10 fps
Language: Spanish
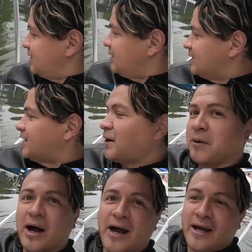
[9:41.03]
esta
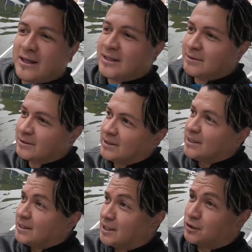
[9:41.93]
agua, ¿eh?
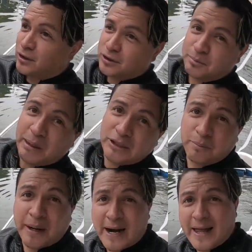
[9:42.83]
tienes todo este espacio
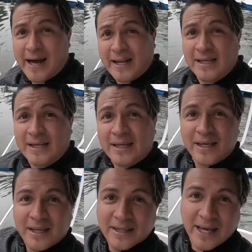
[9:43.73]
para nadar.
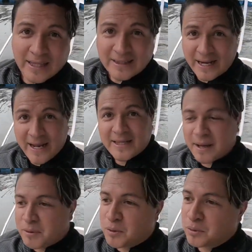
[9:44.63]
Dan
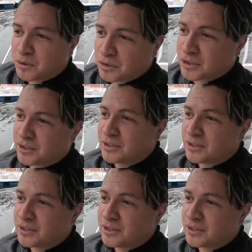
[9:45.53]
30 minutos